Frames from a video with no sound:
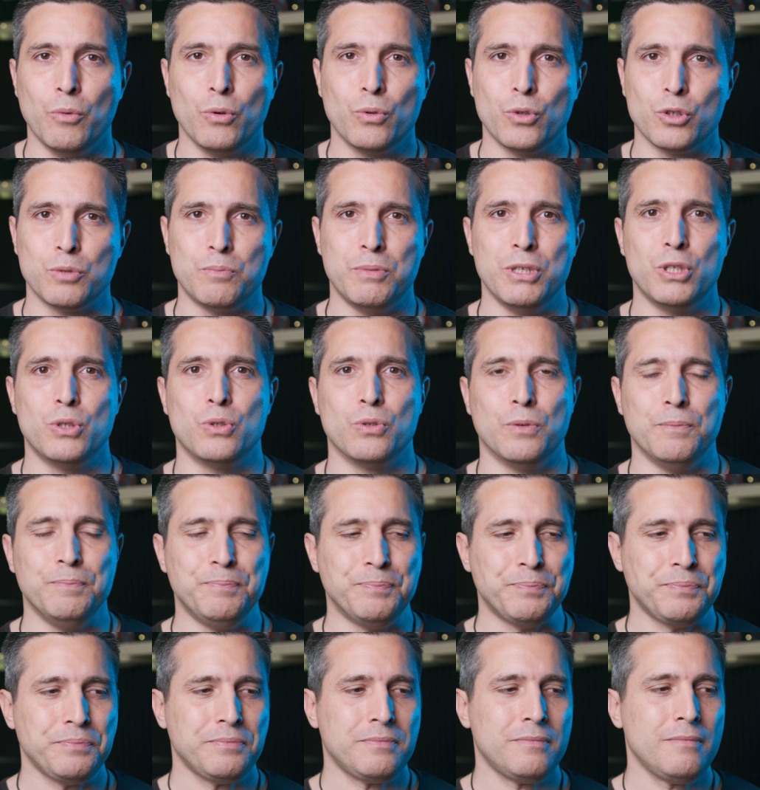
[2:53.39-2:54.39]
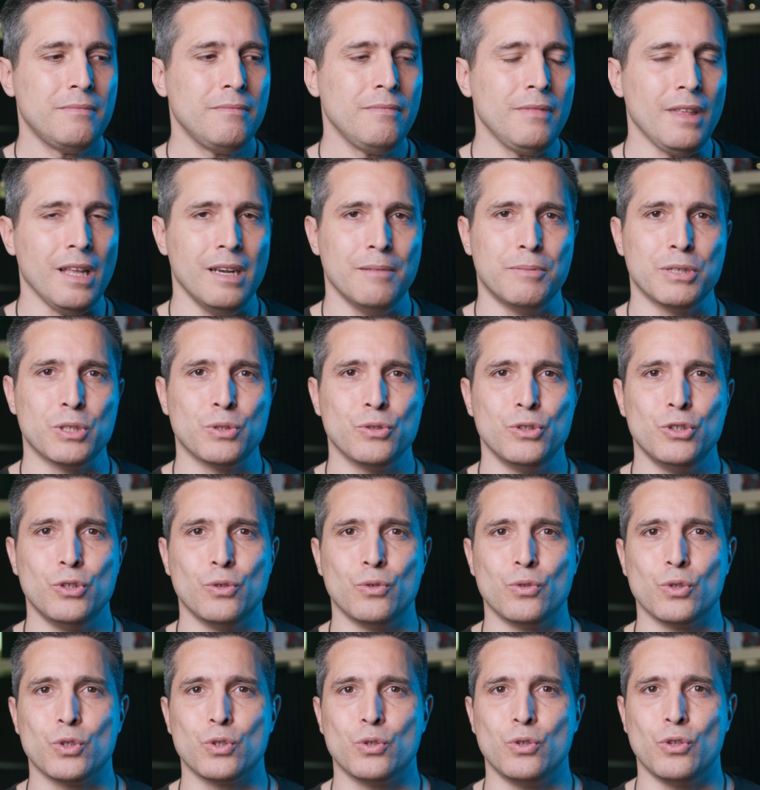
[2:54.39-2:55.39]
Molto spesso le persone ci
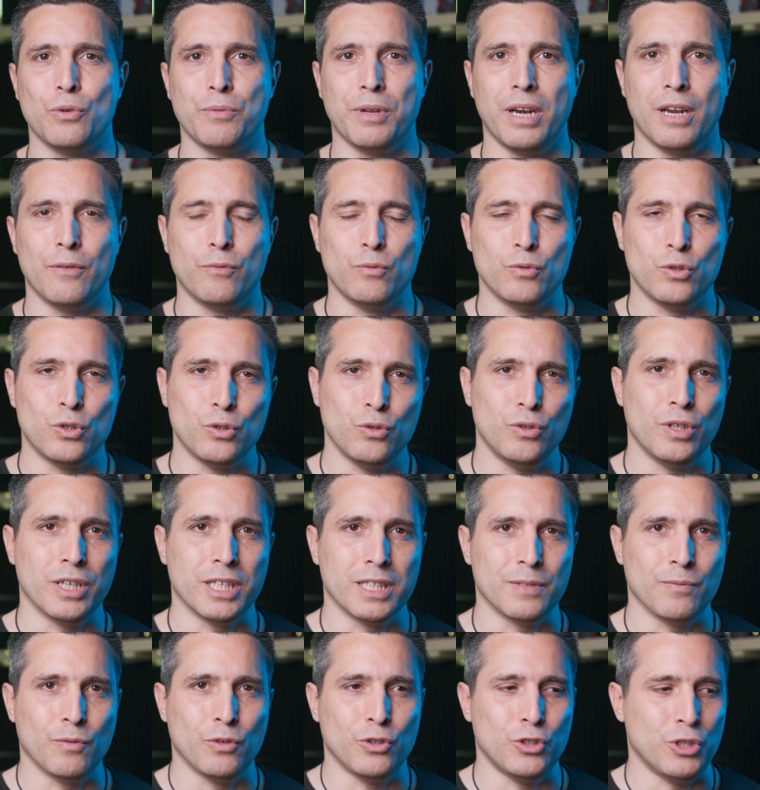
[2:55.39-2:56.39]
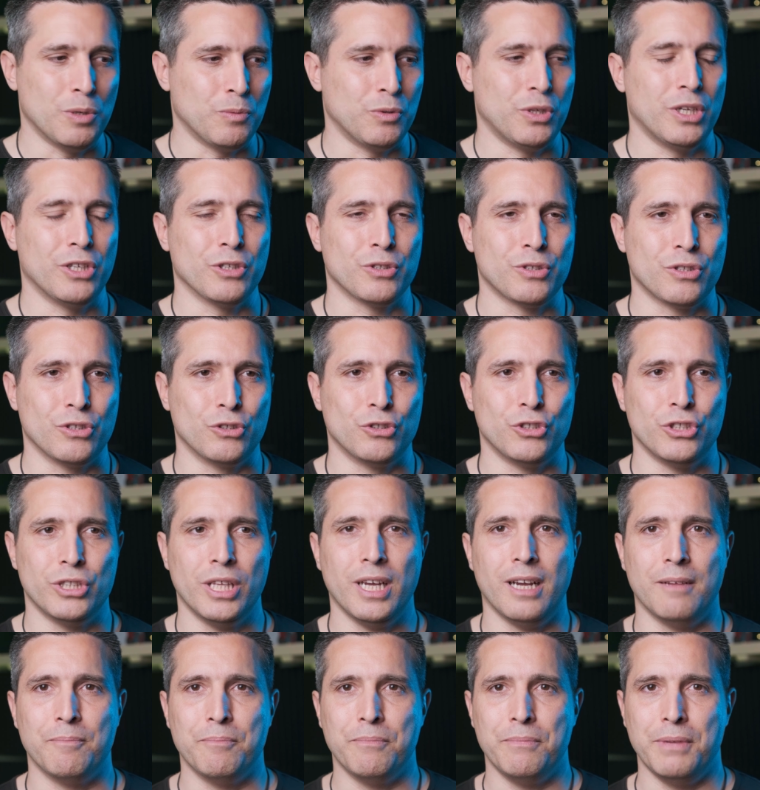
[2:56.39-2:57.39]
conoscono per la funzione che svolgiamo nella nostra
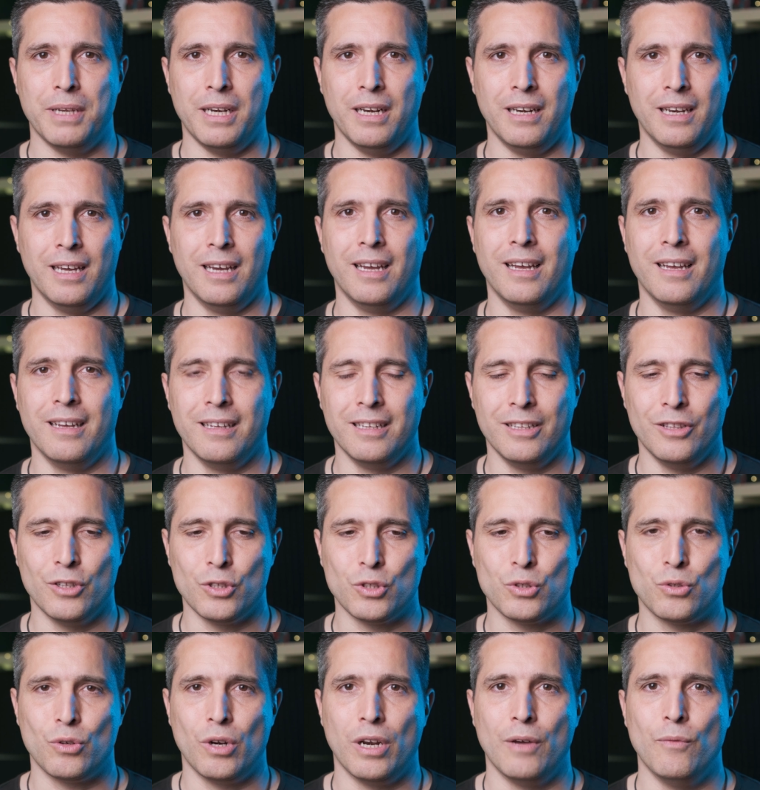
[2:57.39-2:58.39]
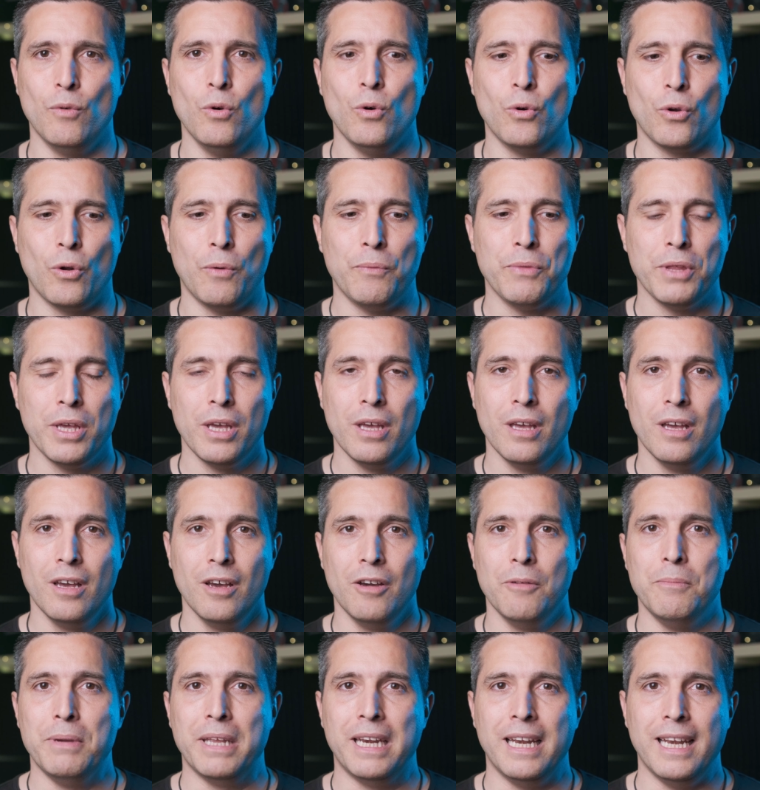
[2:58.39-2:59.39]
società, per il nostro lavoro,
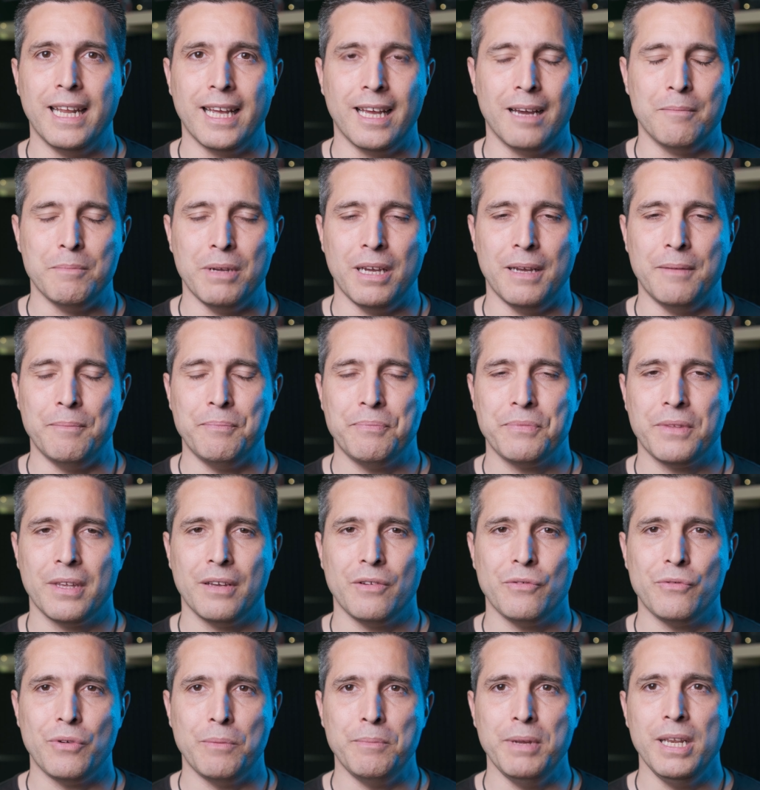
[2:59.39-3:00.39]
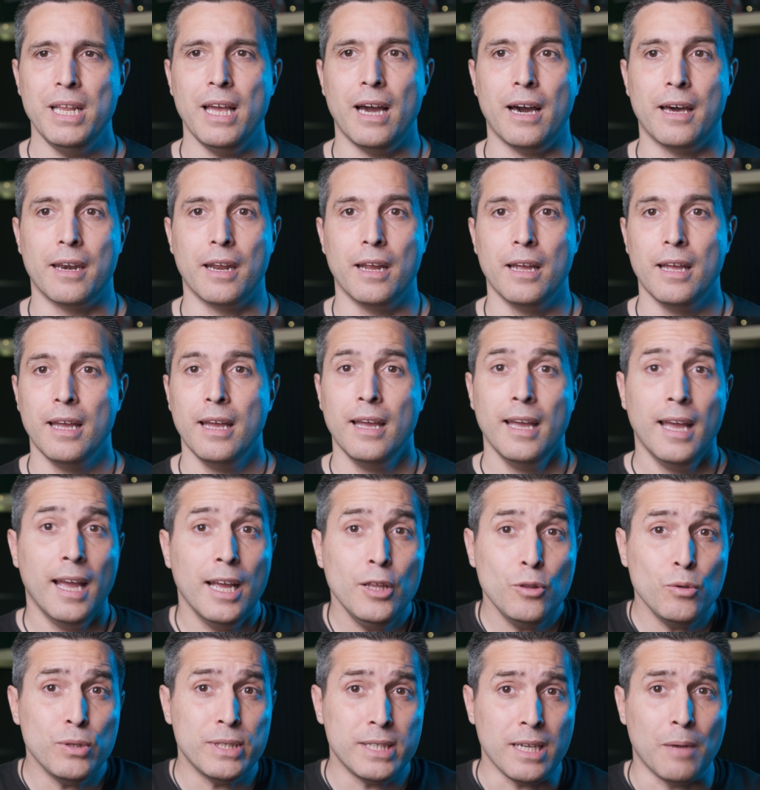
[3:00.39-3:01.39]
per il legame familiare
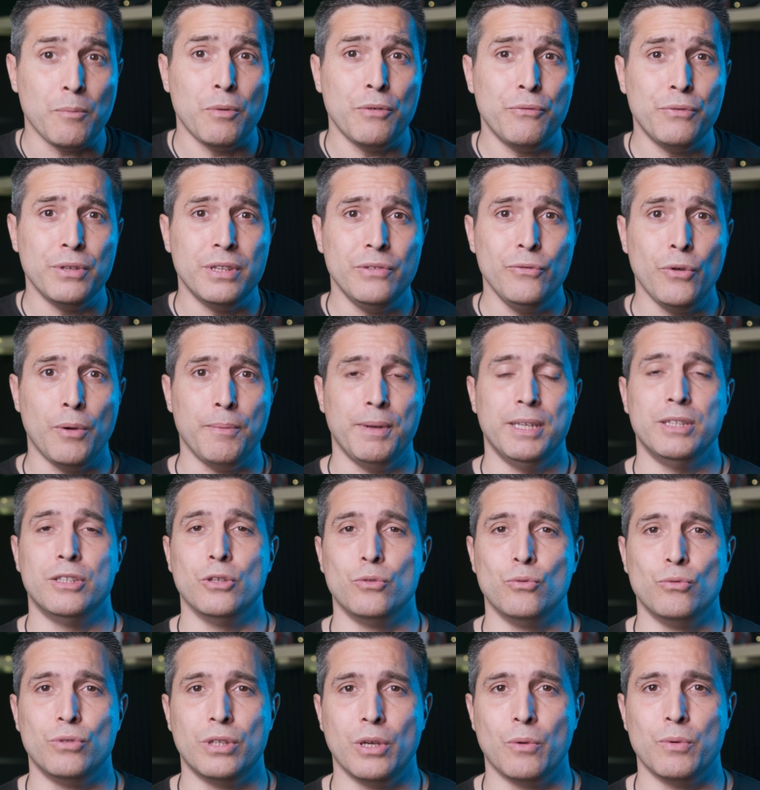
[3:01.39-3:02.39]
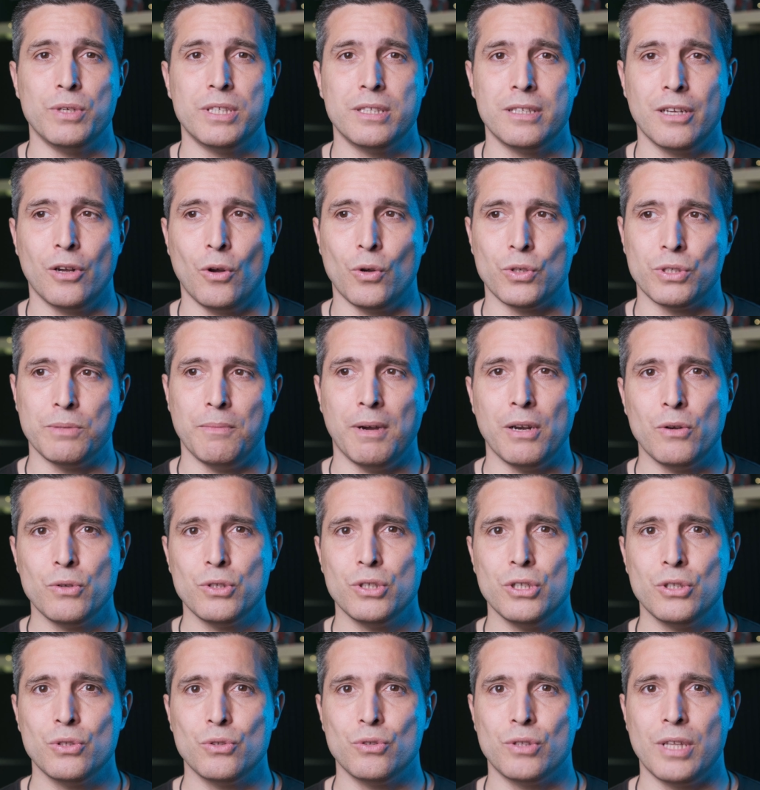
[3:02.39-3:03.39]
e noi siamo effettivamente tutte queste cose, ma allo
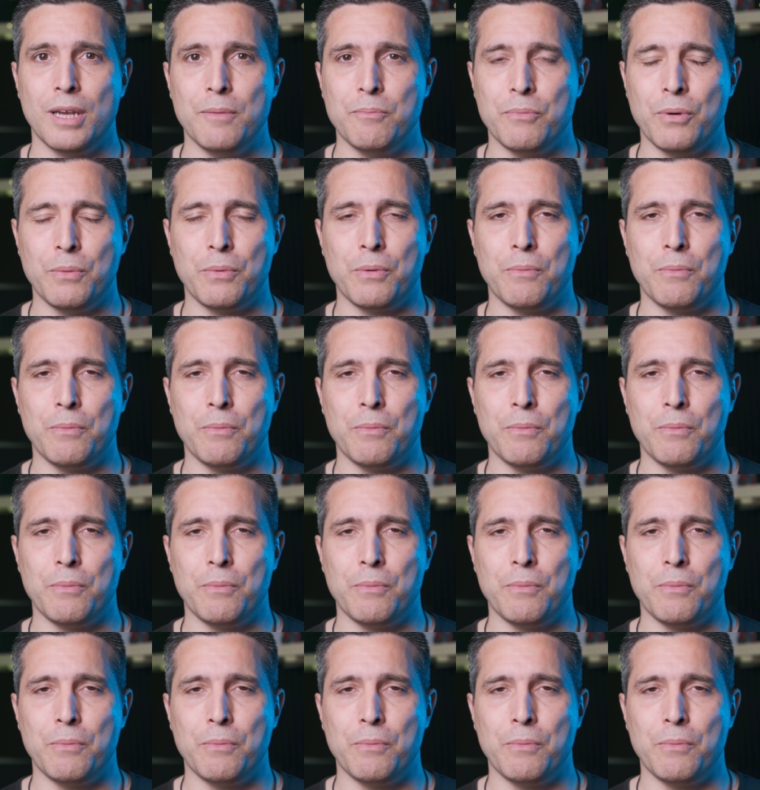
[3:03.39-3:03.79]
stesso tempo